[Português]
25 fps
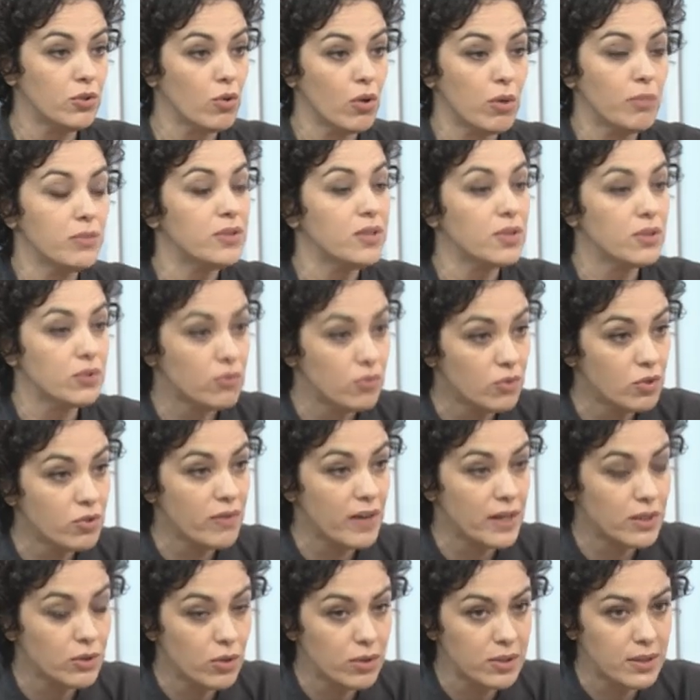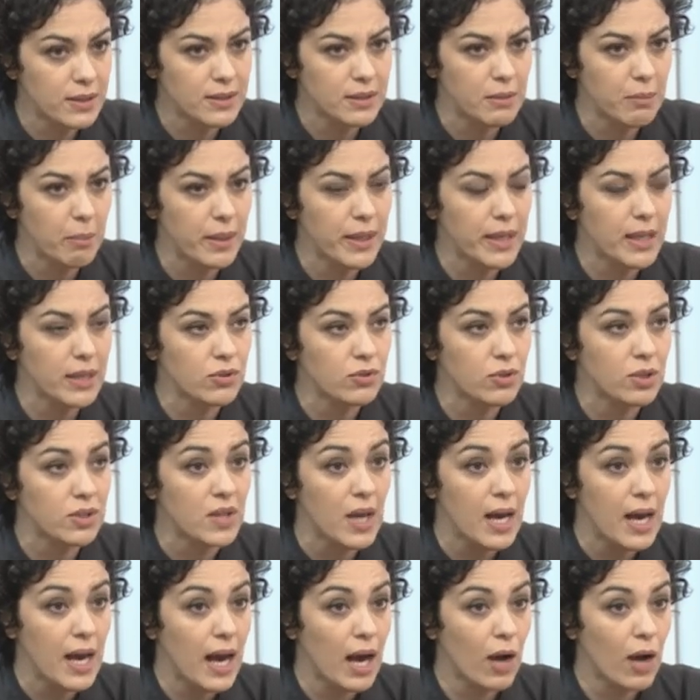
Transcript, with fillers: como se isso não tivesse outras implicações.